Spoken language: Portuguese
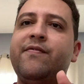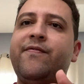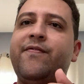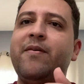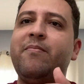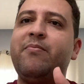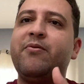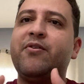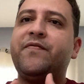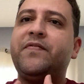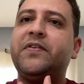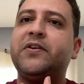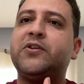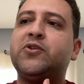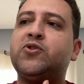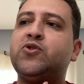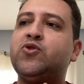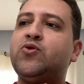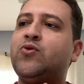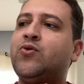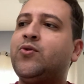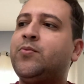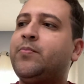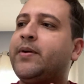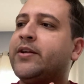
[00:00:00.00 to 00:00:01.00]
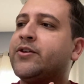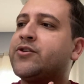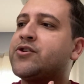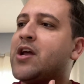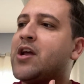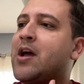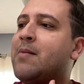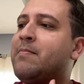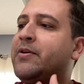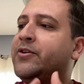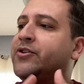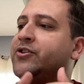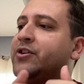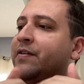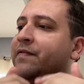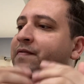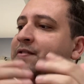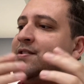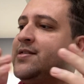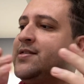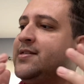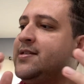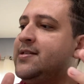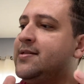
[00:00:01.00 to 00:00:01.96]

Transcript: foi professor praticamente a vida